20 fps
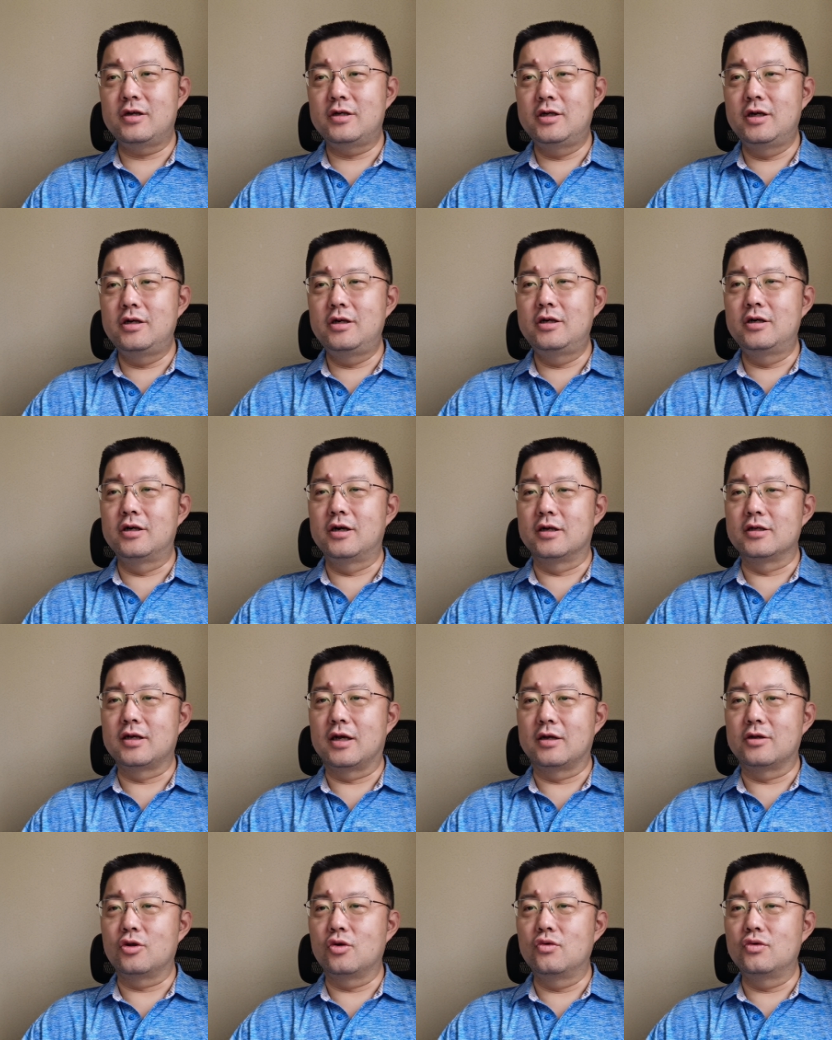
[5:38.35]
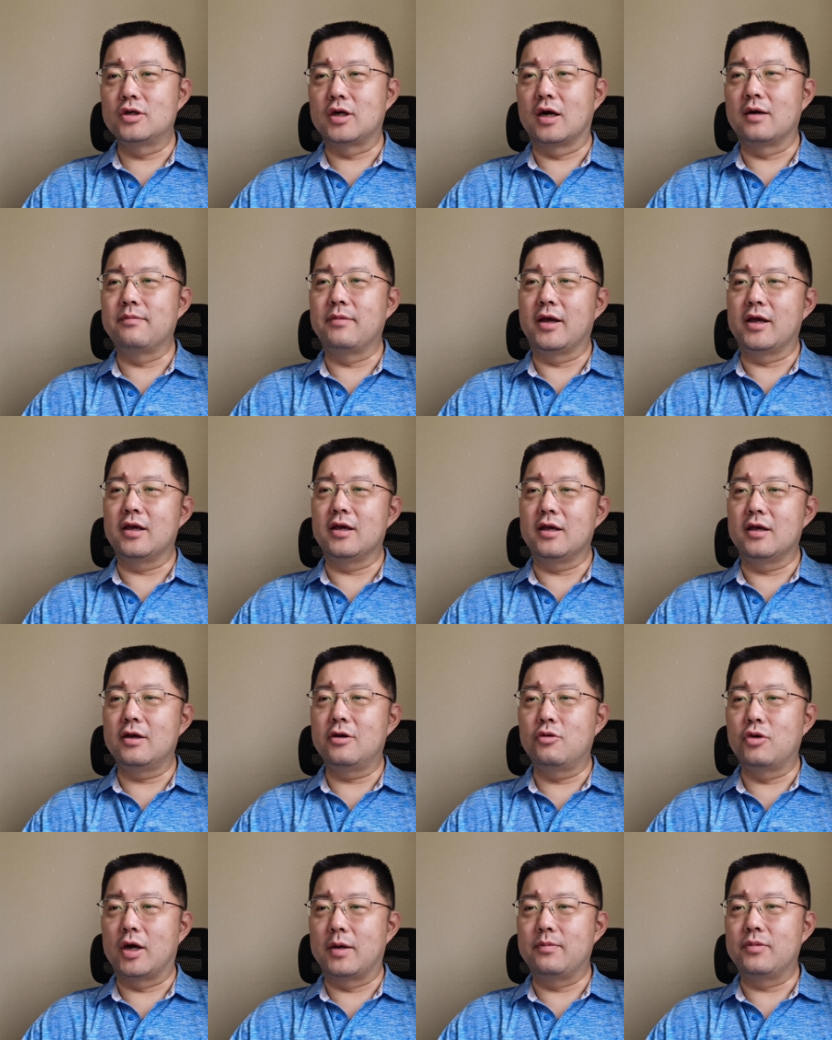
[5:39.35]
甚至呢，在通常每
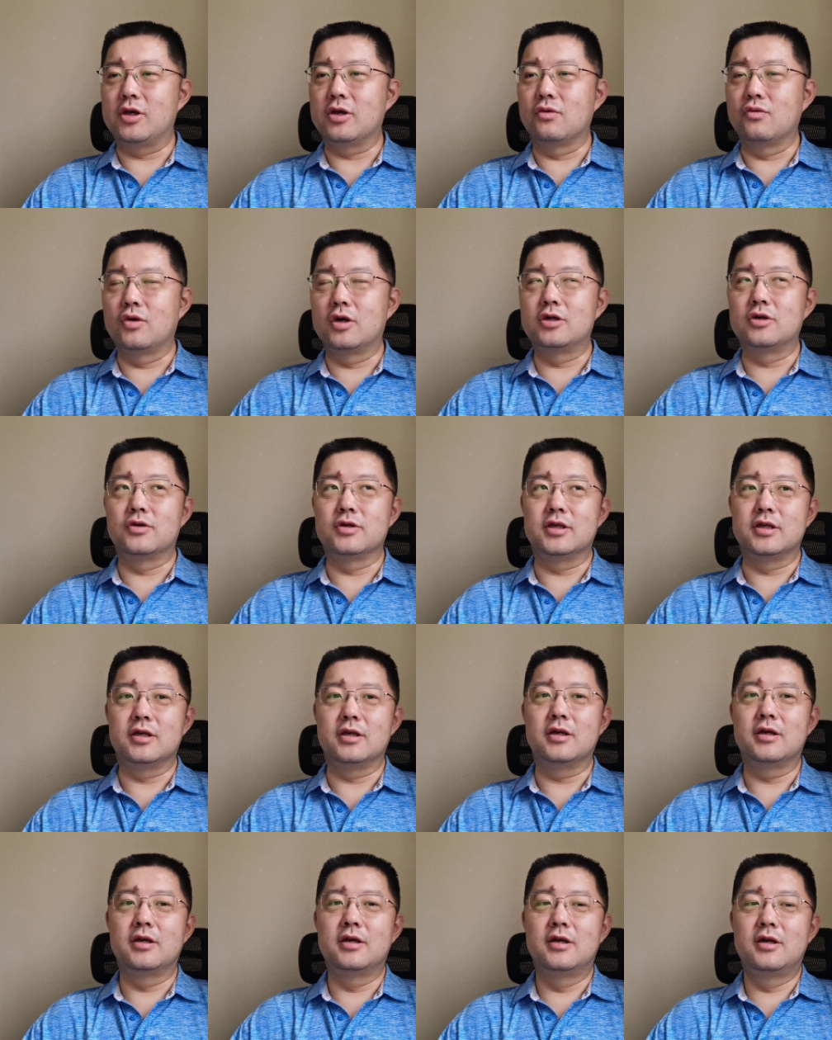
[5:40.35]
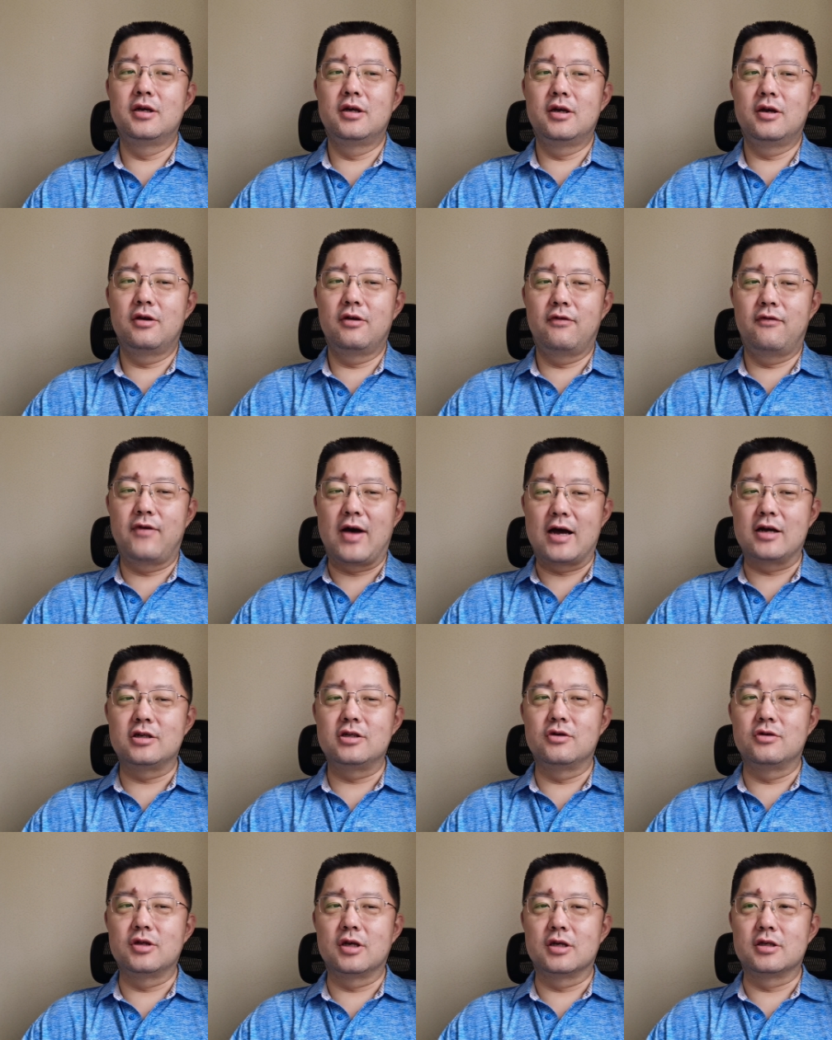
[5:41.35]
一款苹果手机发
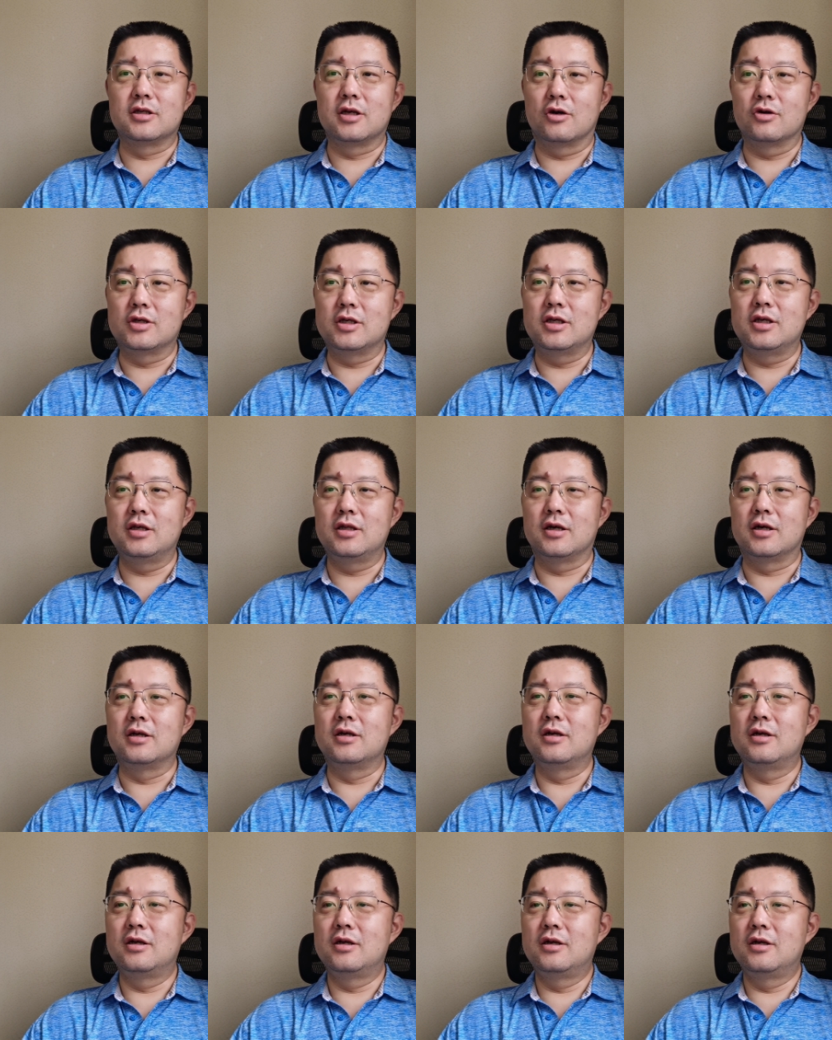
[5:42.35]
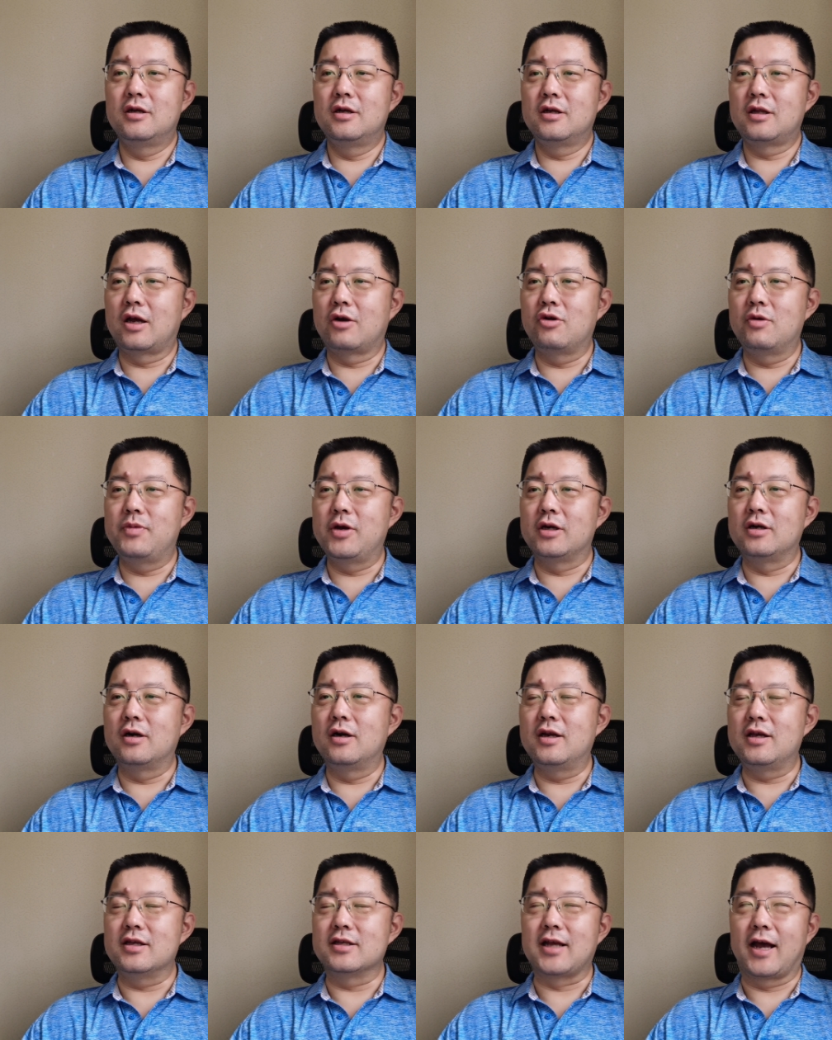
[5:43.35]
售的早期呢，它会变
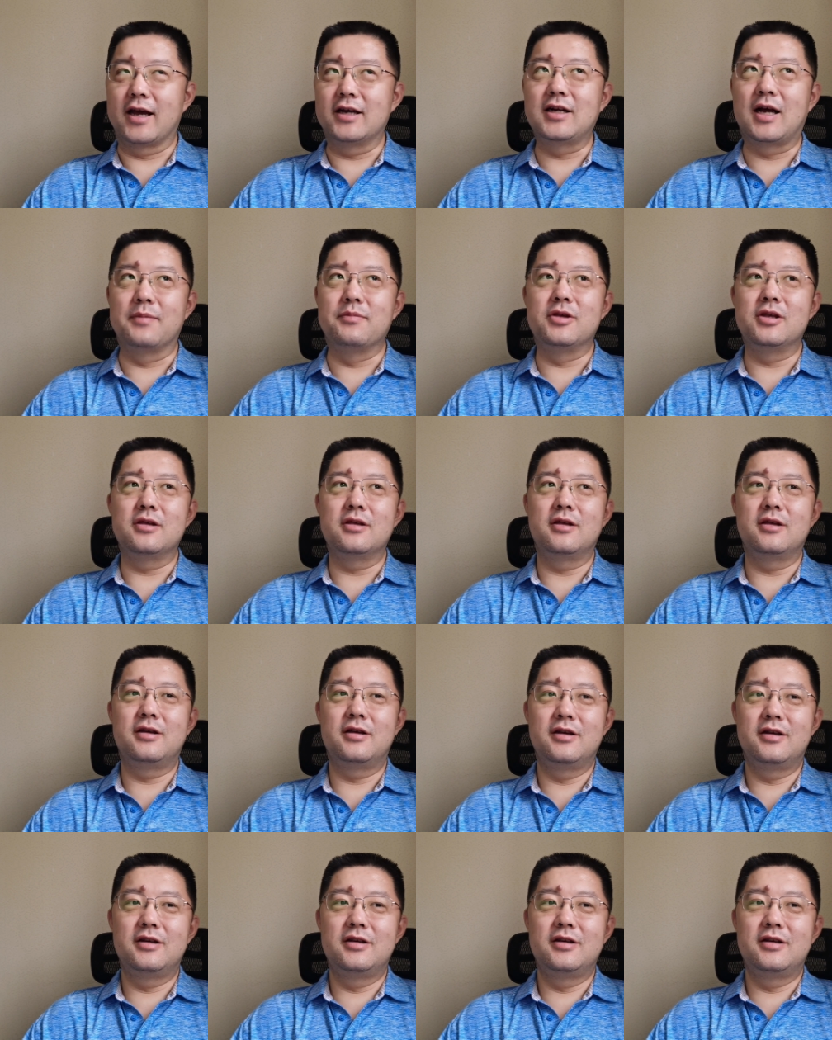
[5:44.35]
成理财产品。